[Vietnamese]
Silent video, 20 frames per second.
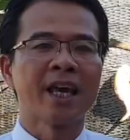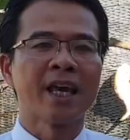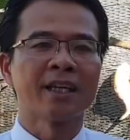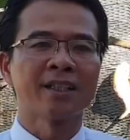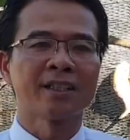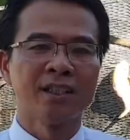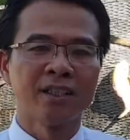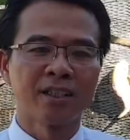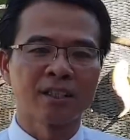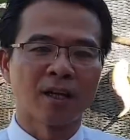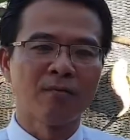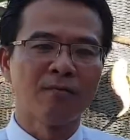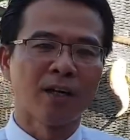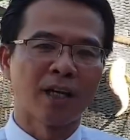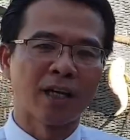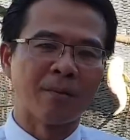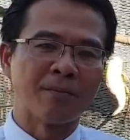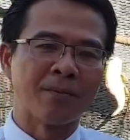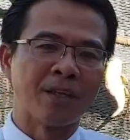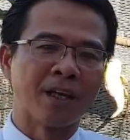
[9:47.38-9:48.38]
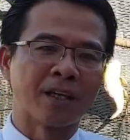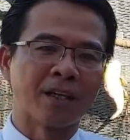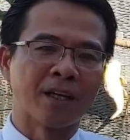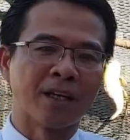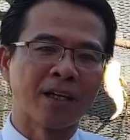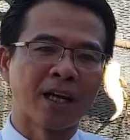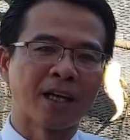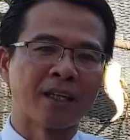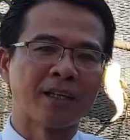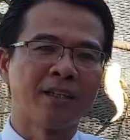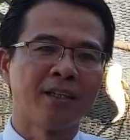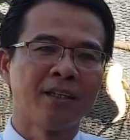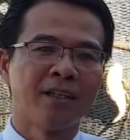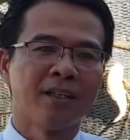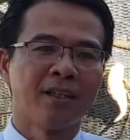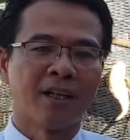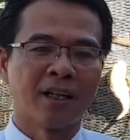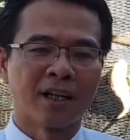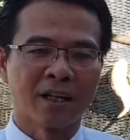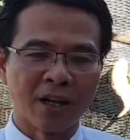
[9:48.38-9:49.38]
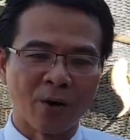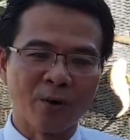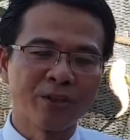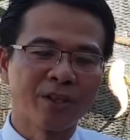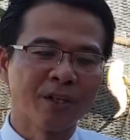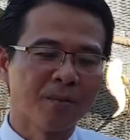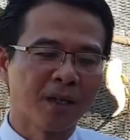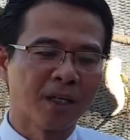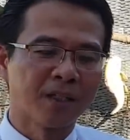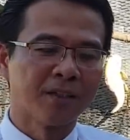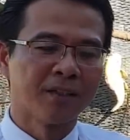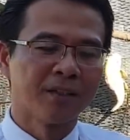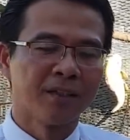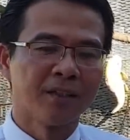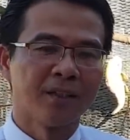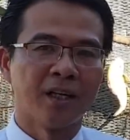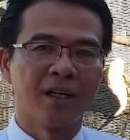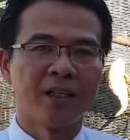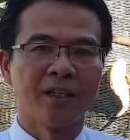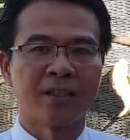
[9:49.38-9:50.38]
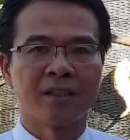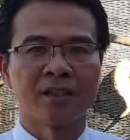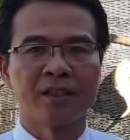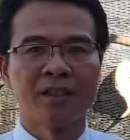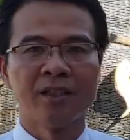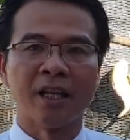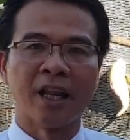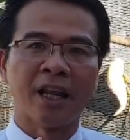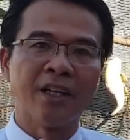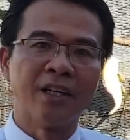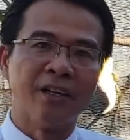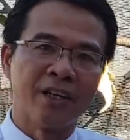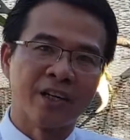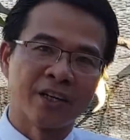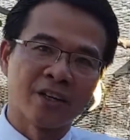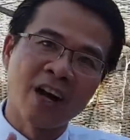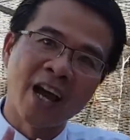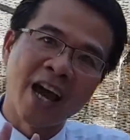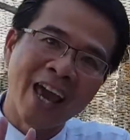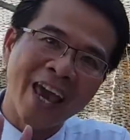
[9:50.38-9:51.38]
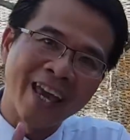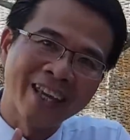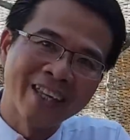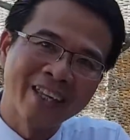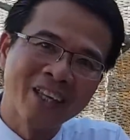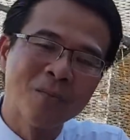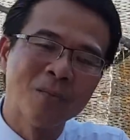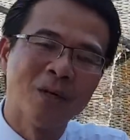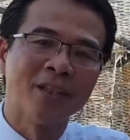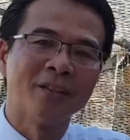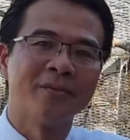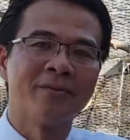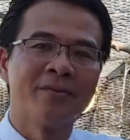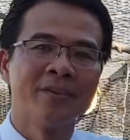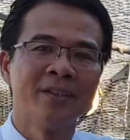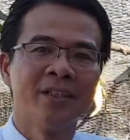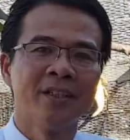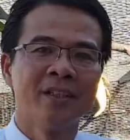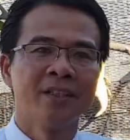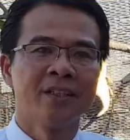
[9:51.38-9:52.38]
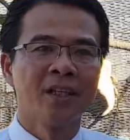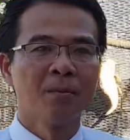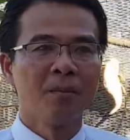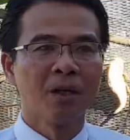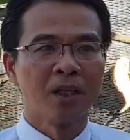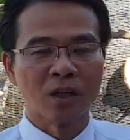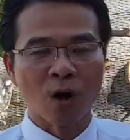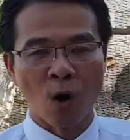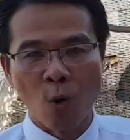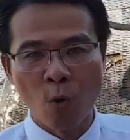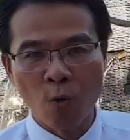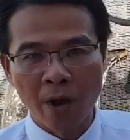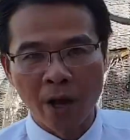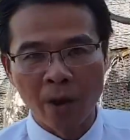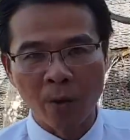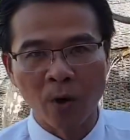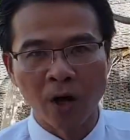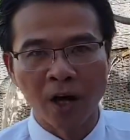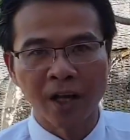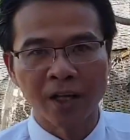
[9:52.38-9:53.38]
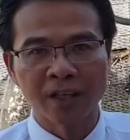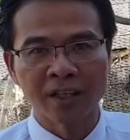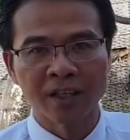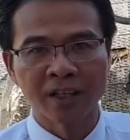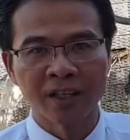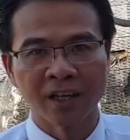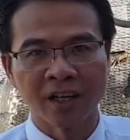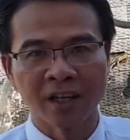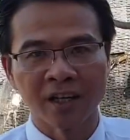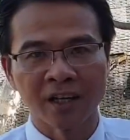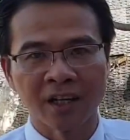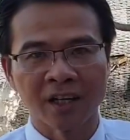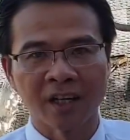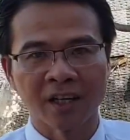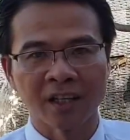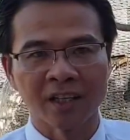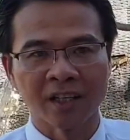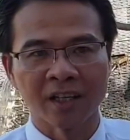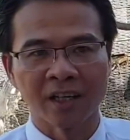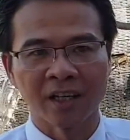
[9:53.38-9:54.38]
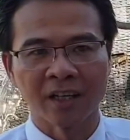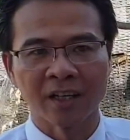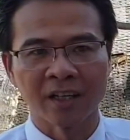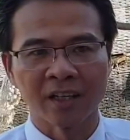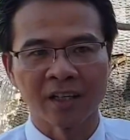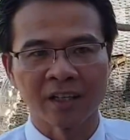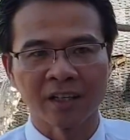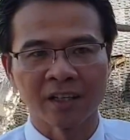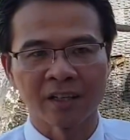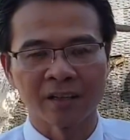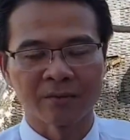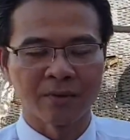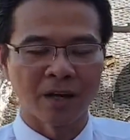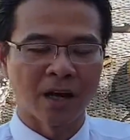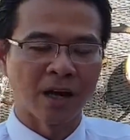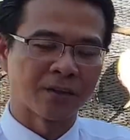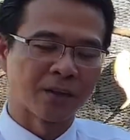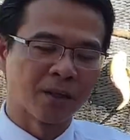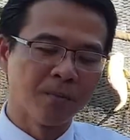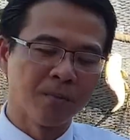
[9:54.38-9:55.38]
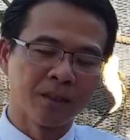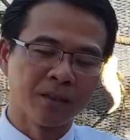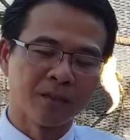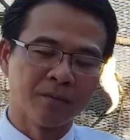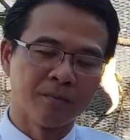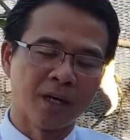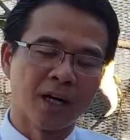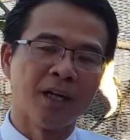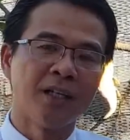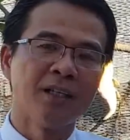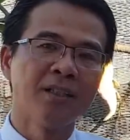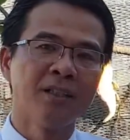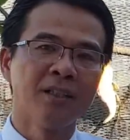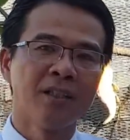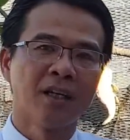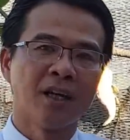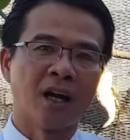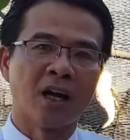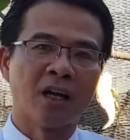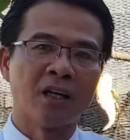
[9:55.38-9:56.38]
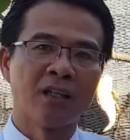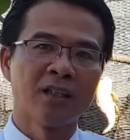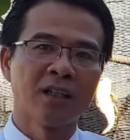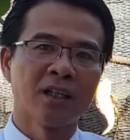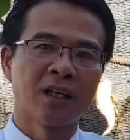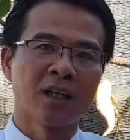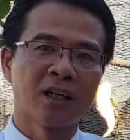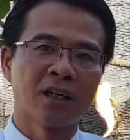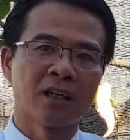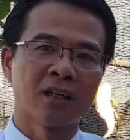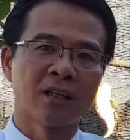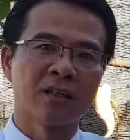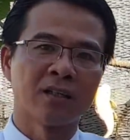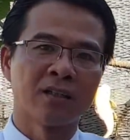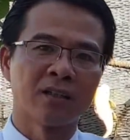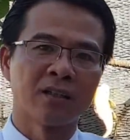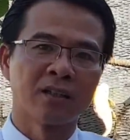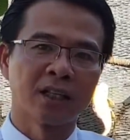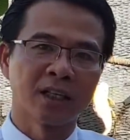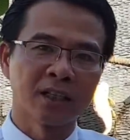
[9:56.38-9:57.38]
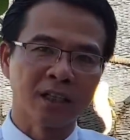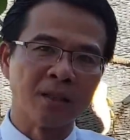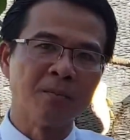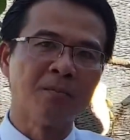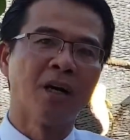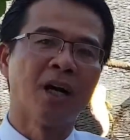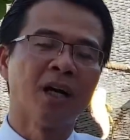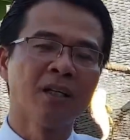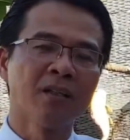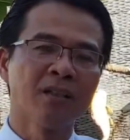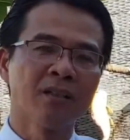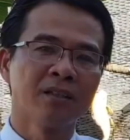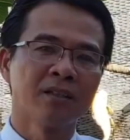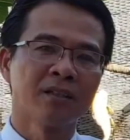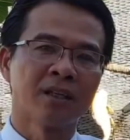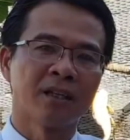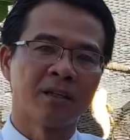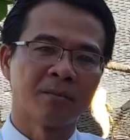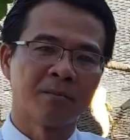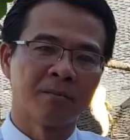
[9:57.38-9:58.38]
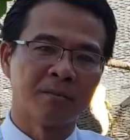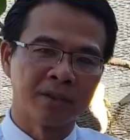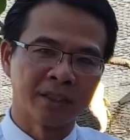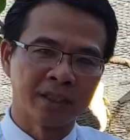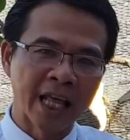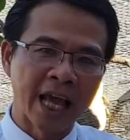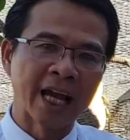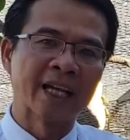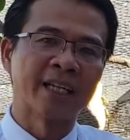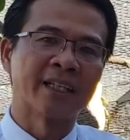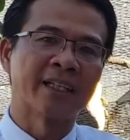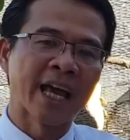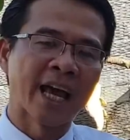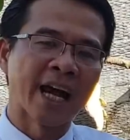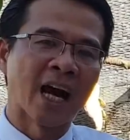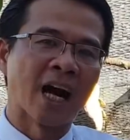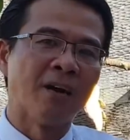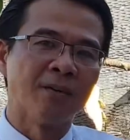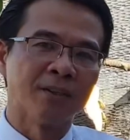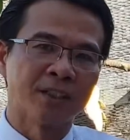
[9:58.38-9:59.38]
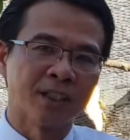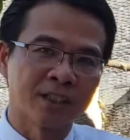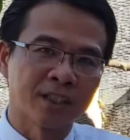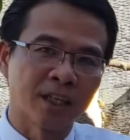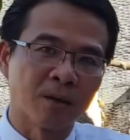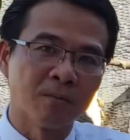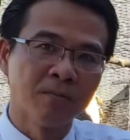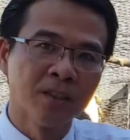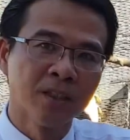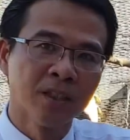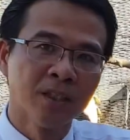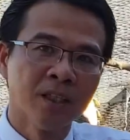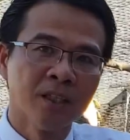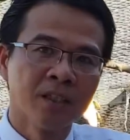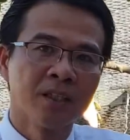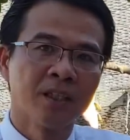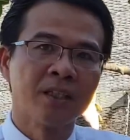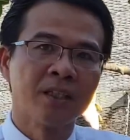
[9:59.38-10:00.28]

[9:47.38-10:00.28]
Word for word: một thời gian sinh sống và làm việc ở đây thì là đổi chứng minh. Thì như vậy người này có hai cái chứng minh, chứng minh cũ ngoài quê À, à, và chứng minh mới ở à, cái tỉnh mới à, mình đang đang ở và sinh sống.